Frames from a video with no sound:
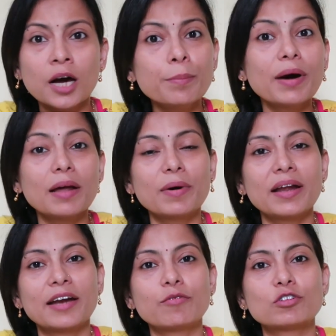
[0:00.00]
हम बार
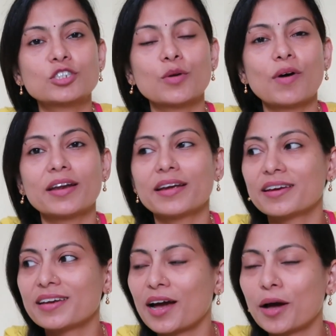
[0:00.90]
बार हैंड वॉश करवा रहे
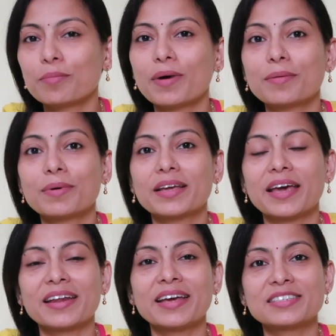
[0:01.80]
हैं या हम बार बार
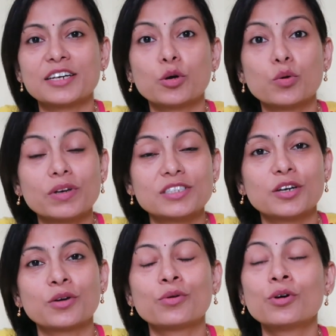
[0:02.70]
कह रहे हैं ऐसा करो
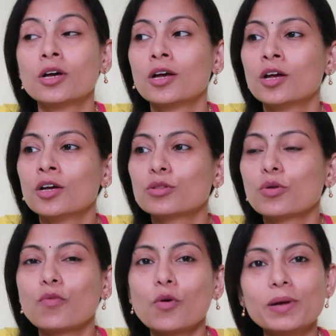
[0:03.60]
वैसे करो
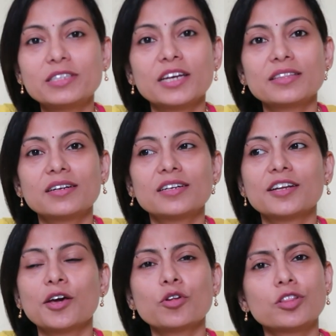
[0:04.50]
तो वो बच्चा इतना
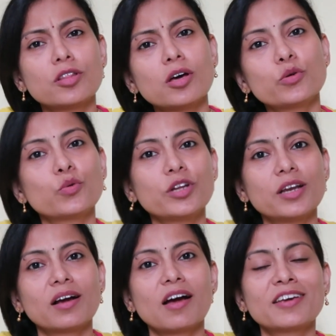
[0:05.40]
डर गया और इतना रोने
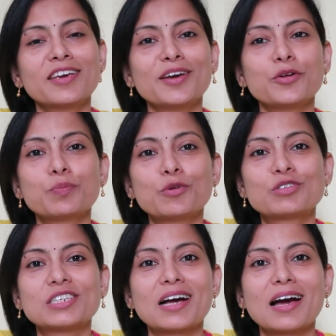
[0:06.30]
लगा कि अनूप
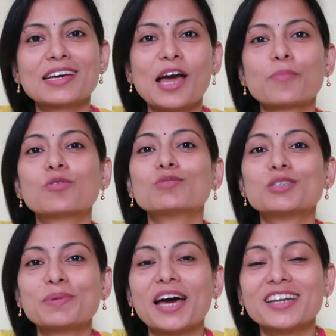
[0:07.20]
उससे कहा कि आप तो
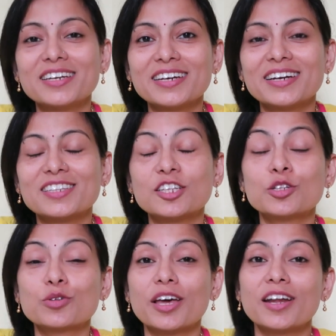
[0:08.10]
मुझे प्यार ही नहीं करते
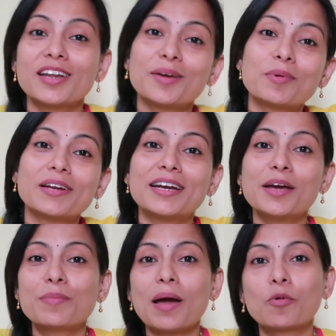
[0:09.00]
थे तो कह रहे नहीं
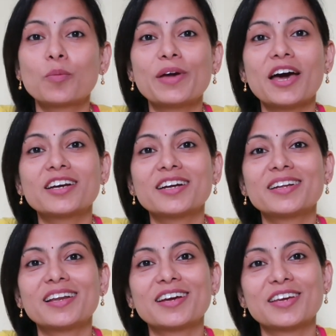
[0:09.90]
डैडी अब मैं आपको प्यार
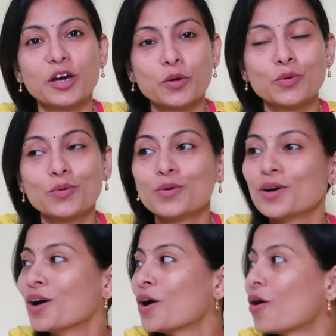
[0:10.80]
करने लग गया हूँ
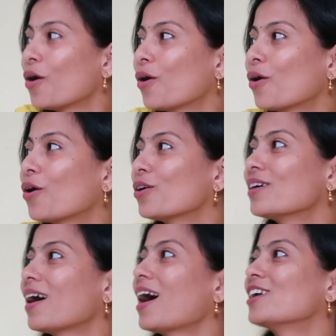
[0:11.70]

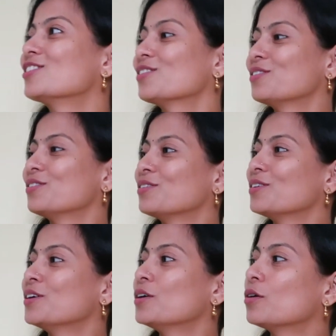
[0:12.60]
और आ
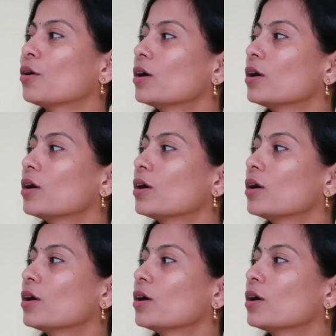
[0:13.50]
जाओ हाँ।